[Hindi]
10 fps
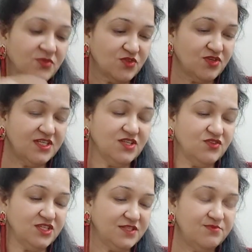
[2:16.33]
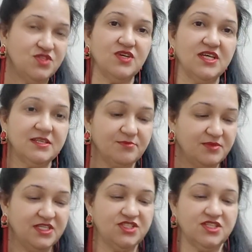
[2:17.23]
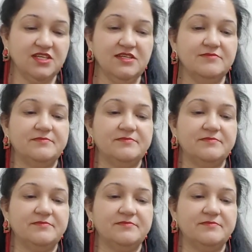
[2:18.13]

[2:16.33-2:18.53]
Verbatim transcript: तो ठीक है तो इसमें जो है ना ब्लीच का